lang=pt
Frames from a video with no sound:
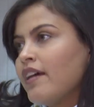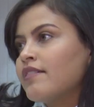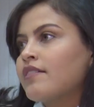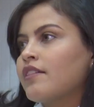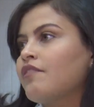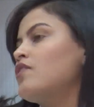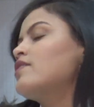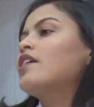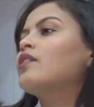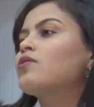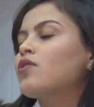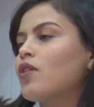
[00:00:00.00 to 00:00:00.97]
se você
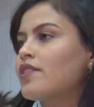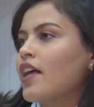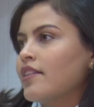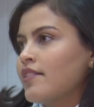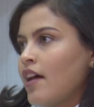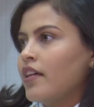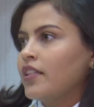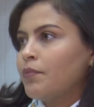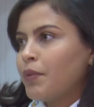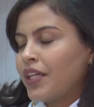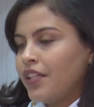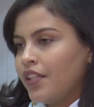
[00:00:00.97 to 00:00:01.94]
não socializar ele de
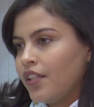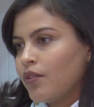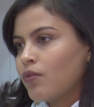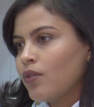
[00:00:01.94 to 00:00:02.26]
pequenininho,